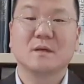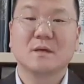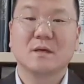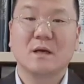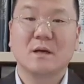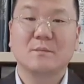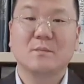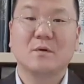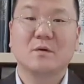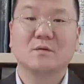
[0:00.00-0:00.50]

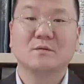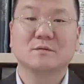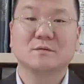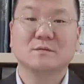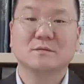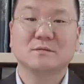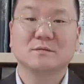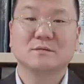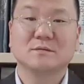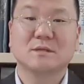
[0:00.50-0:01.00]
한번
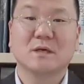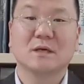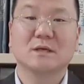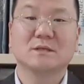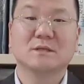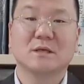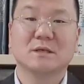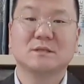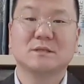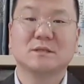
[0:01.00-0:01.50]
자기
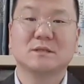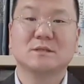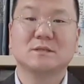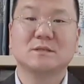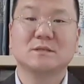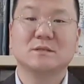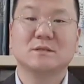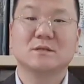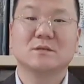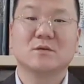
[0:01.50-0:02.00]

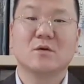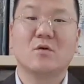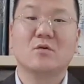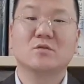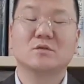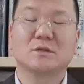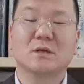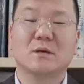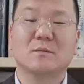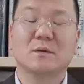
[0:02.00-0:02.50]
자신을
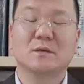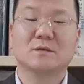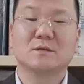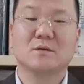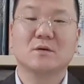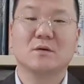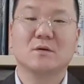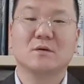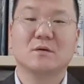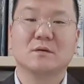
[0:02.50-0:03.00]
거울
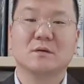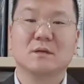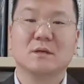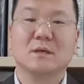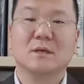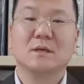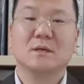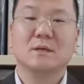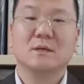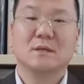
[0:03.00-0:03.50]
삼아서
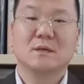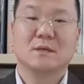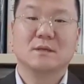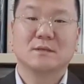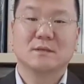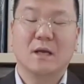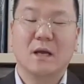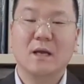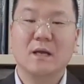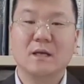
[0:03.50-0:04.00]

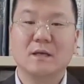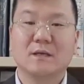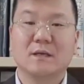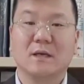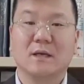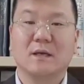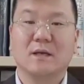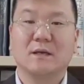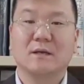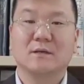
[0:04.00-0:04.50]

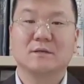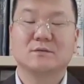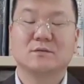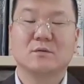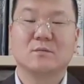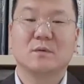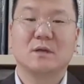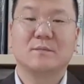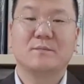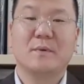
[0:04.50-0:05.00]
나에게
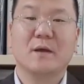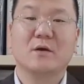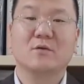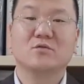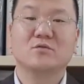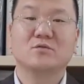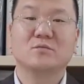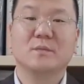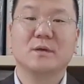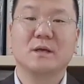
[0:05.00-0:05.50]
정말
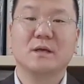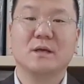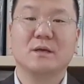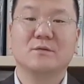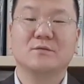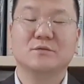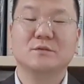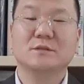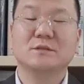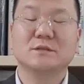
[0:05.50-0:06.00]

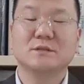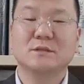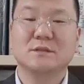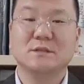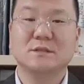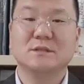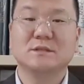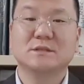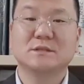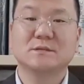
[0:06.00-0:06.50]
배움의 위지는
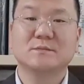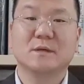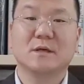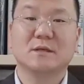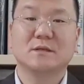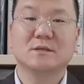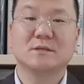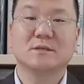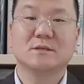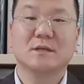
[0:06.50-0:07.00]

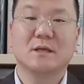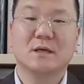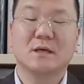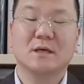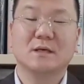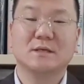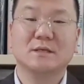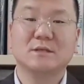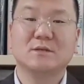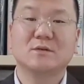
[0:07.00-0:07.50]
있지만은
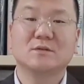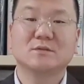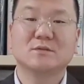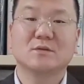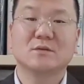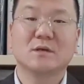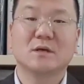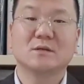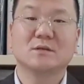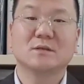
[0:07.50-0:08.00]
내가 이런
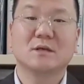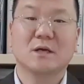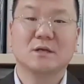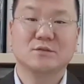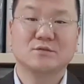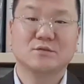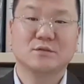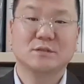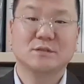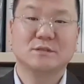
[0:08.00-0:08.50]
성향을
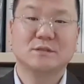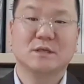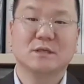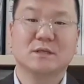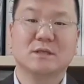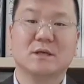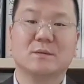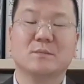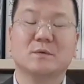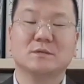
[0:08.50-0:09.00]
가지고 있지
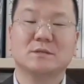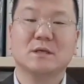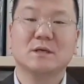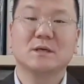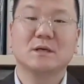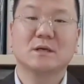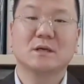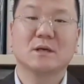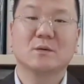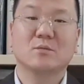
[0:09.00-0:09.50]
않나 한번
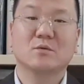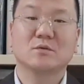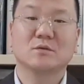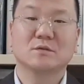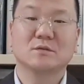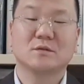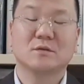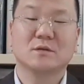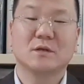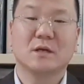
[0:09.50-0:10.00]
생각해 보는
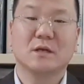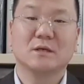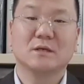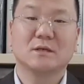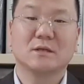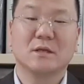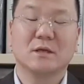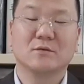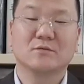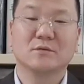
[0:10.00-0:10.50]
그런
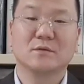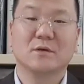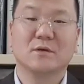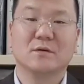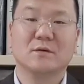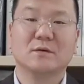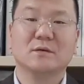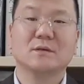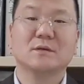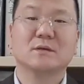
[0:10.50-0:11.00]
계기가 되고요.